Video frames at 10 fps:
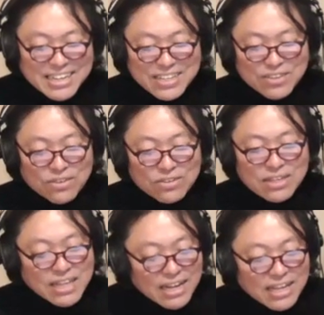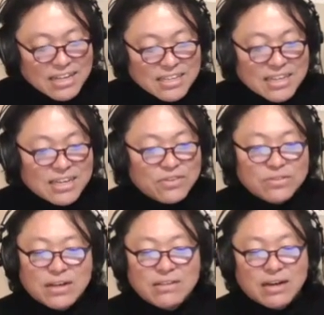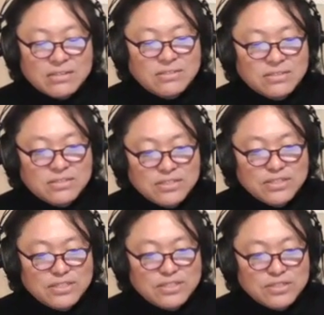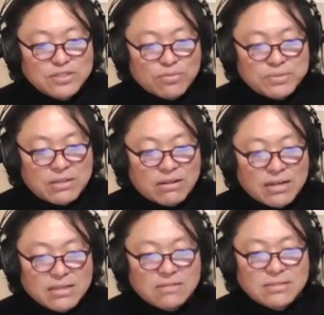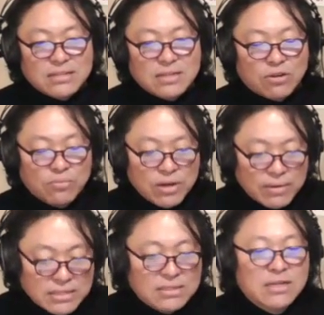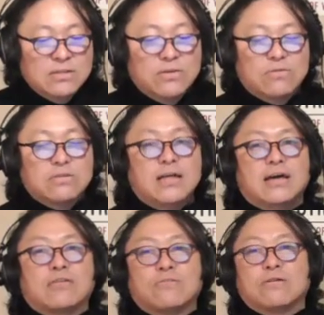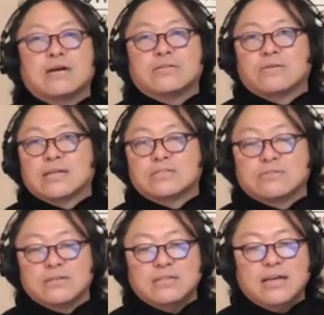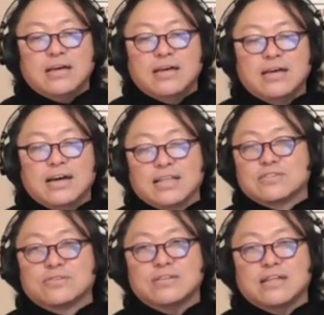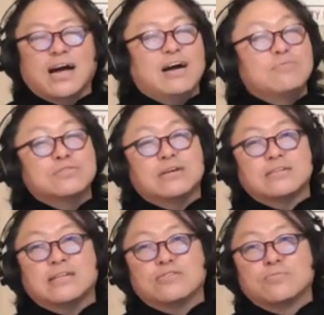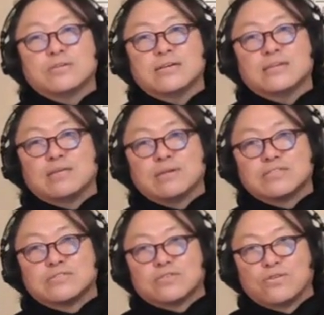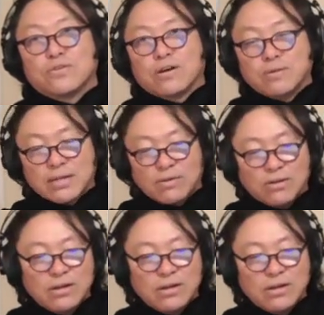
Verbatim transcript: い、ということでなかなかに聞き応えのあるトップ10のランキングだったと思います。ということで今回のお話を聞いて、えー、話を聞いてああ面白かったなと思う方は今すぐ高評価ボタンを